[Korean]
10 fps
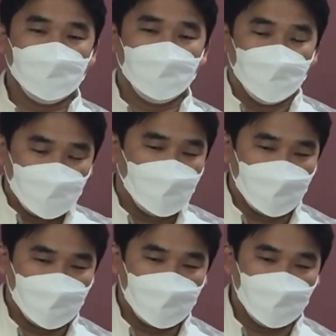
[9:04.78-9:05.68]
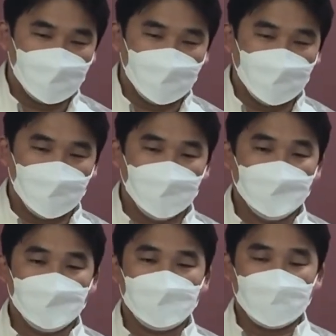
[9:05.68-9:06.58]
또 봉사하는 가운데에
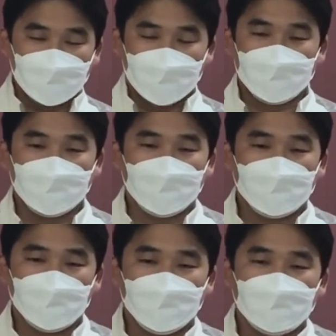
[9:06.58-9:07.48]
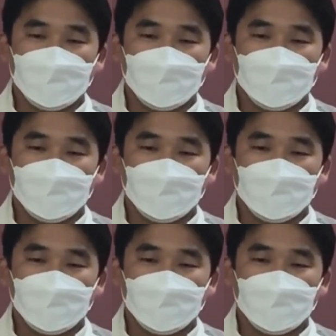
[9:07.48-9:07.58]
또 찬양하는 가운데에 이